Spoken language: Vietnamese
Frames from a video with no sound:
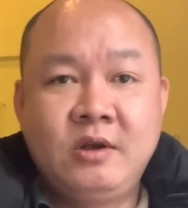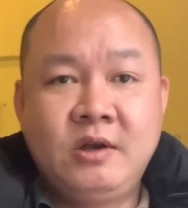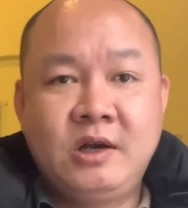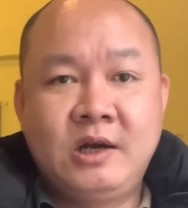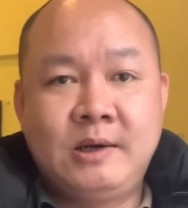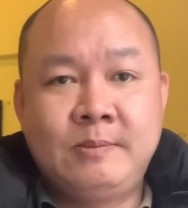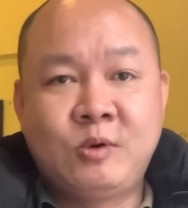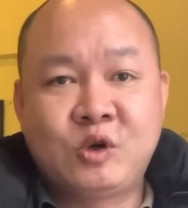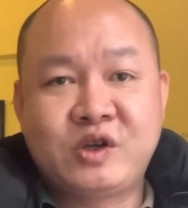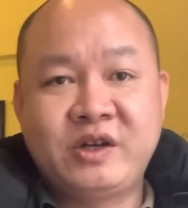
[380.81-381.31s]

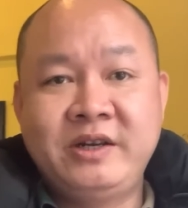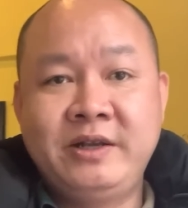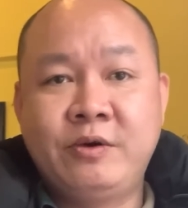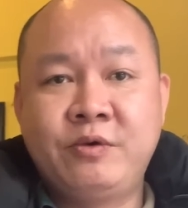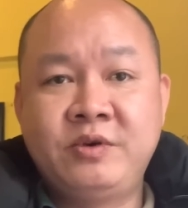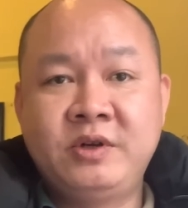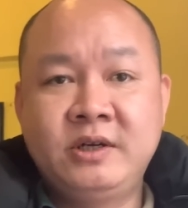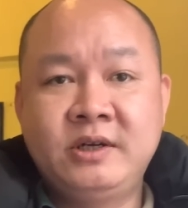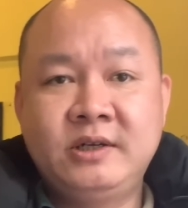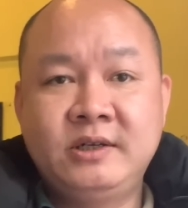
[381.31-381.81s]
À, một cái điều
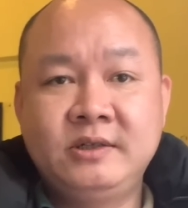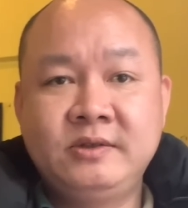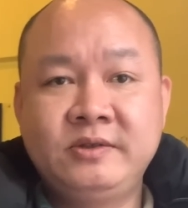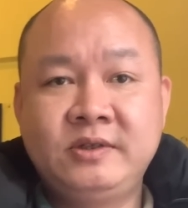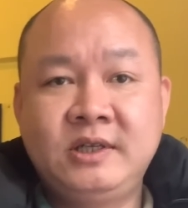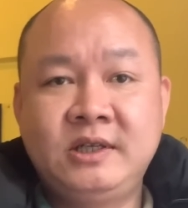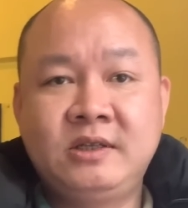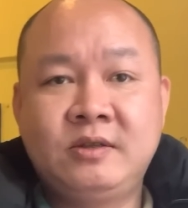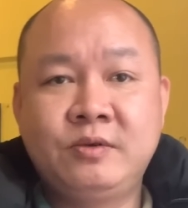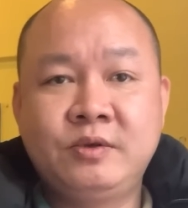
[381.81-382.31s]
nữa
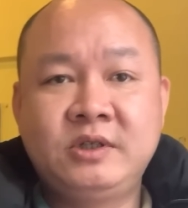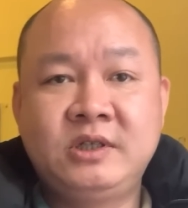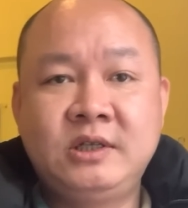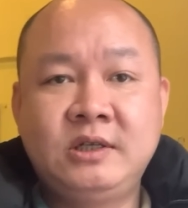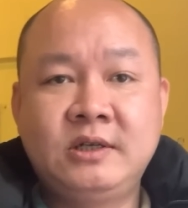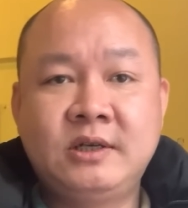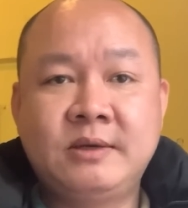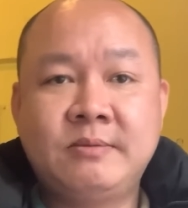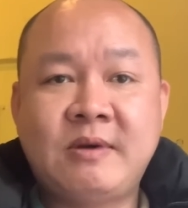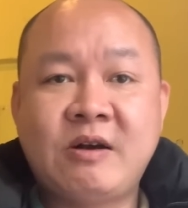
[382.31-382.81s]
thì tôi
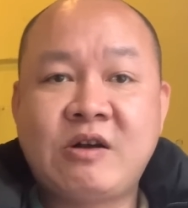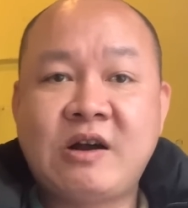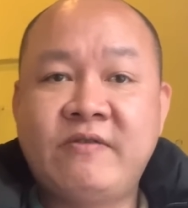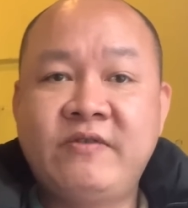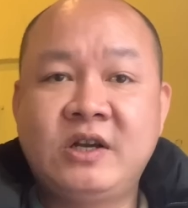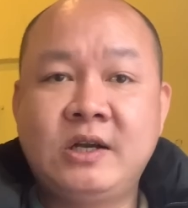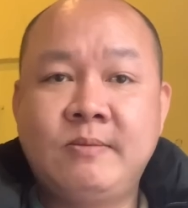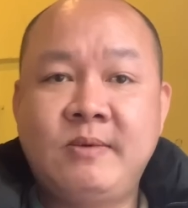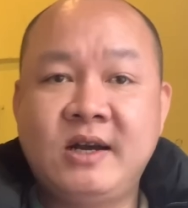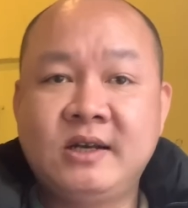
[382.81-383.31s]
xin báo cáo
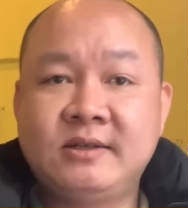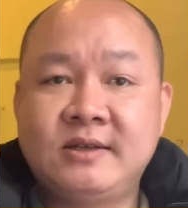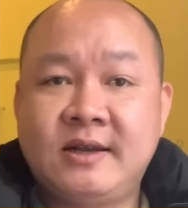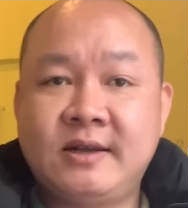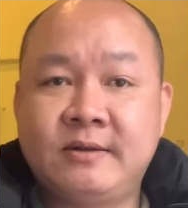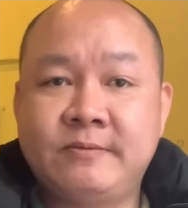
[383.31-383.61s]
với các bác rằng